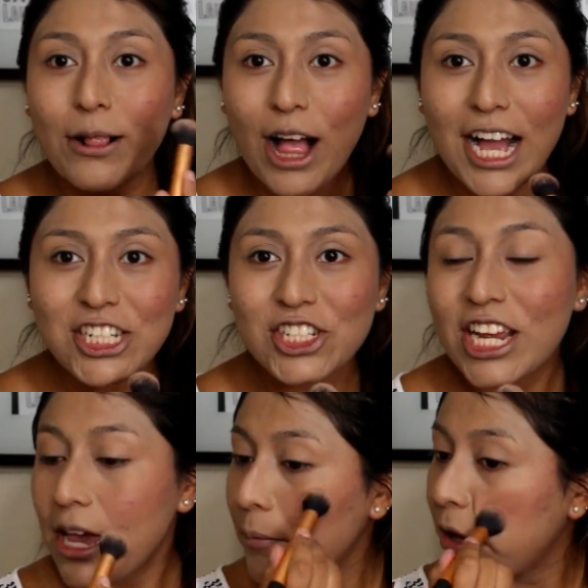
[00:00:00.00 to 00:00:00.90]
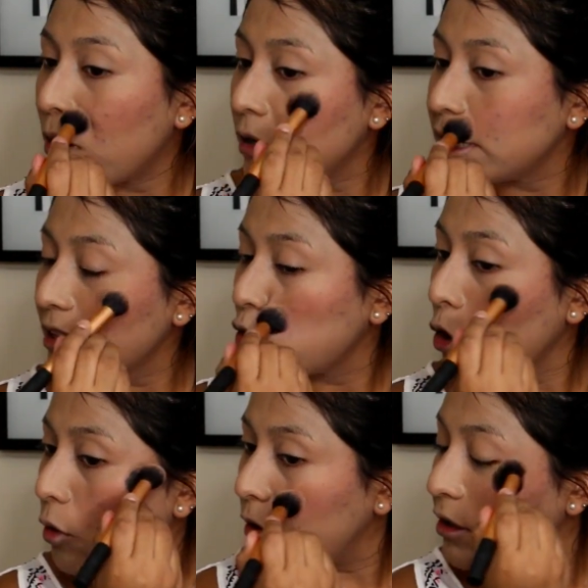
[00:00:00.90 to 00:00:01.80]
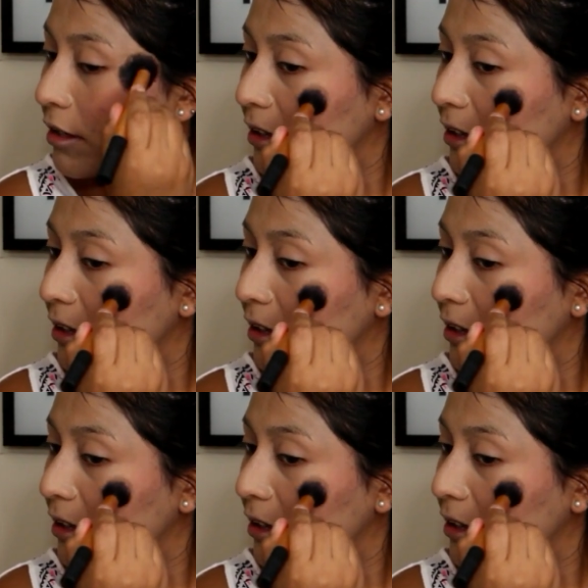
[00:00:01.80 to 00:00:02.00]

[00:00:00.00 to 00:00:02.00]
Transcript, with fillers: blush, pero, o sea, todo.